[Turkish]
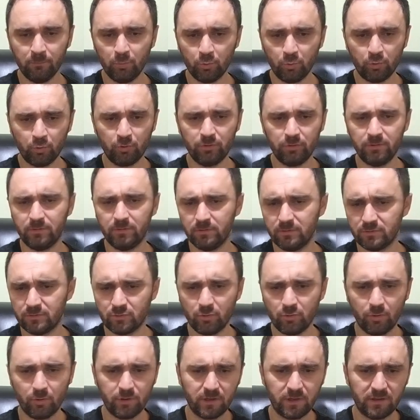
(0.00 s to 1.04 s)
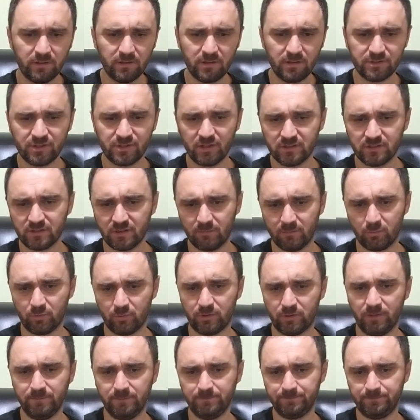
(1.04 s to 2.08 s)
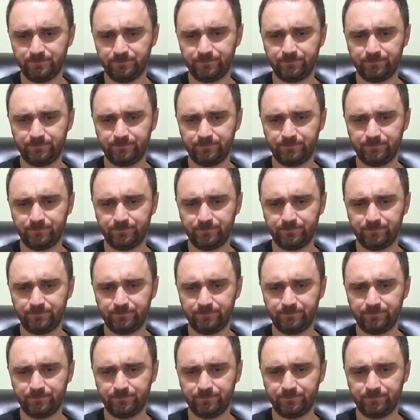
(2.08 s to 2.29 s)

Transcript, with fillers: Bu e, sonuna kadar çalacağım bunu da.